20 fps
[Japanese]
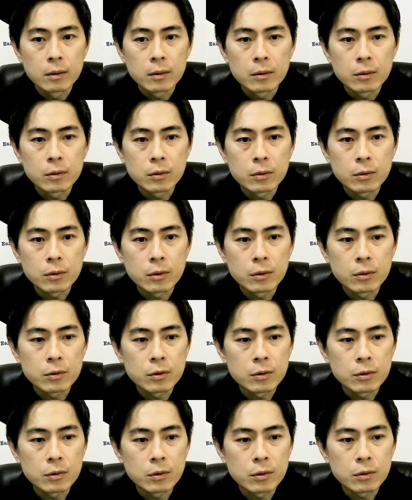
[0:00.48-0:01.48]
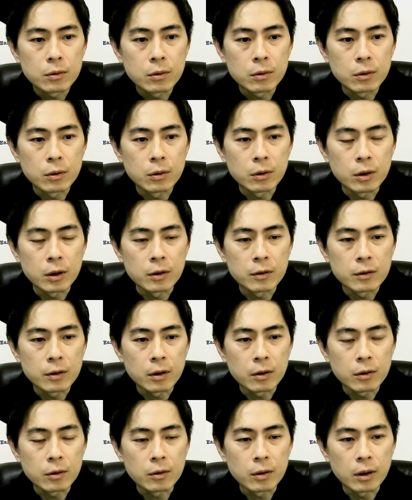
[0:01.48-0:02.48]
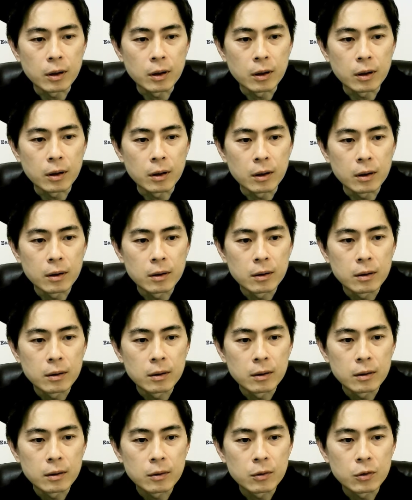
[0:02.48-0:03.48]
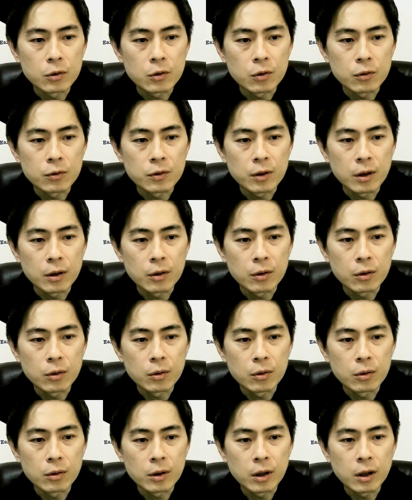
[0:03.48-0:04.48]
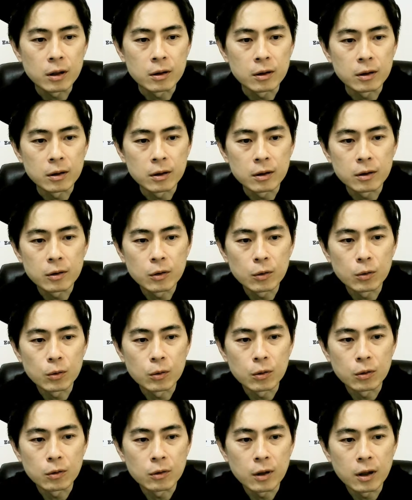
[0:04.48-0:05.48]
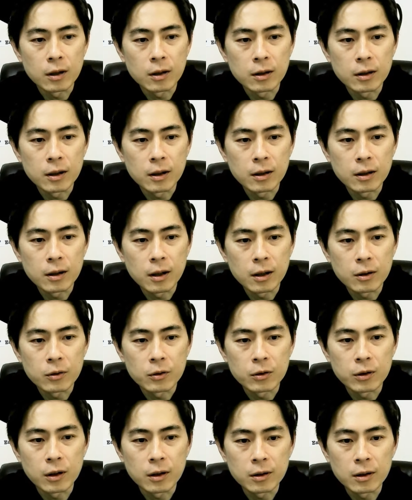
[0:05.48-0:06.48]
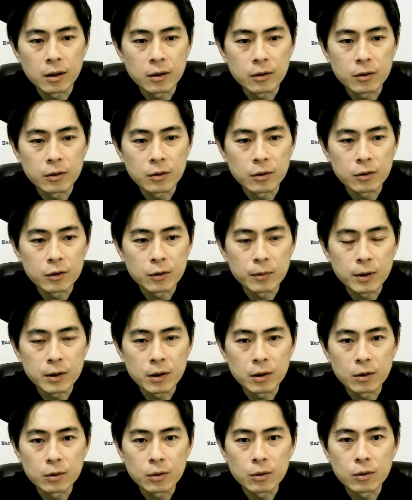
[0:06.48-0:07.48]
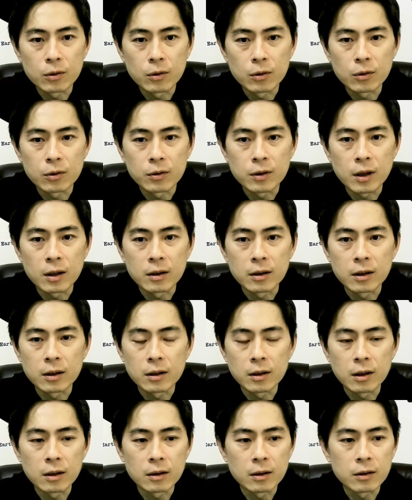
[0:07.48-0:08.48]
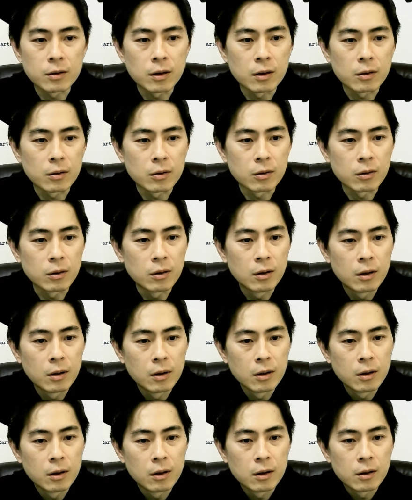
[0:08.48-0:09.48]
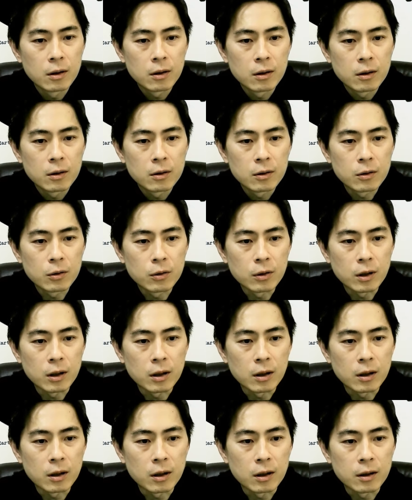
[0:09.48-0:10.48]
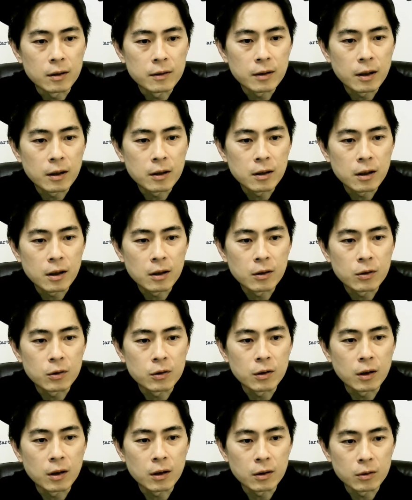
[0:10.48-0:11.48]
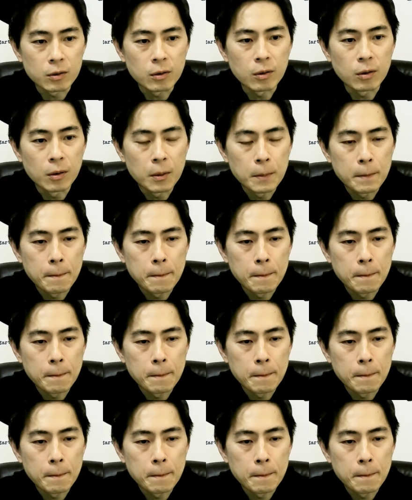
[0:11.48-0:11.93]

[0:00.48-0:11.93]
東京15区の補欠選挙で公職選挙法違反等の疑いで逮捕されている翼の党の3人なんですけど、どうやら再逮捕されると。